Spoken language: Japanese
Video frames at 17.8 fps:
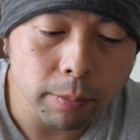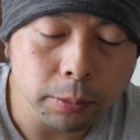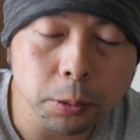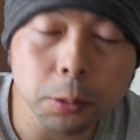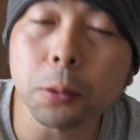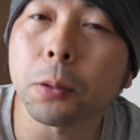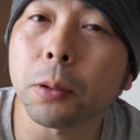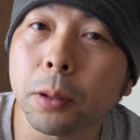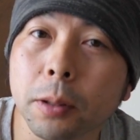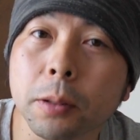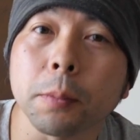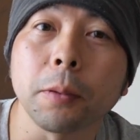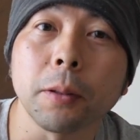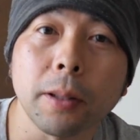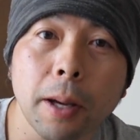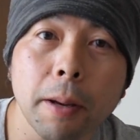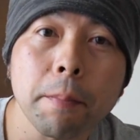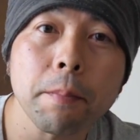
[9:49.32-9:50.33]
ちょうどいいです
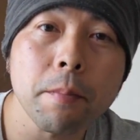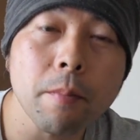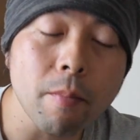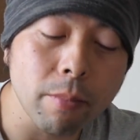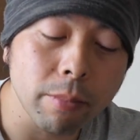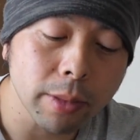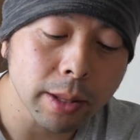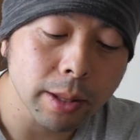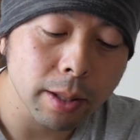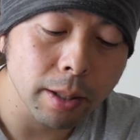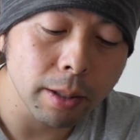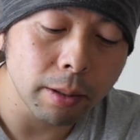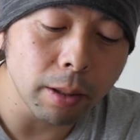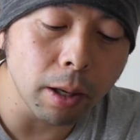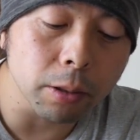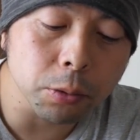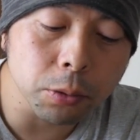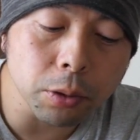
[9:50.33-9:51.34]
もんね
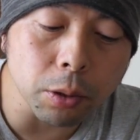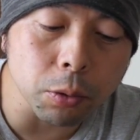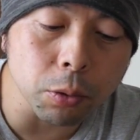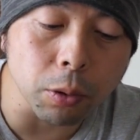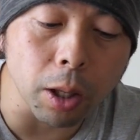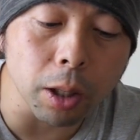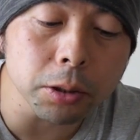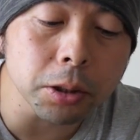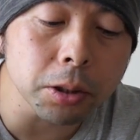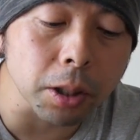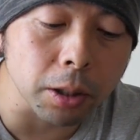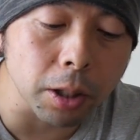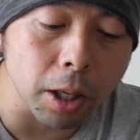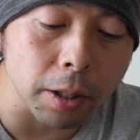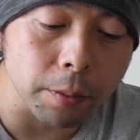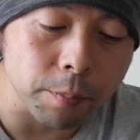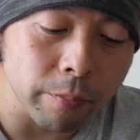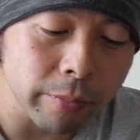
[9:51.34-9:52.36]
あそういや今日箸じゃ
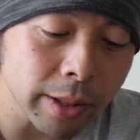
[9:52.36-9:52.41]
ない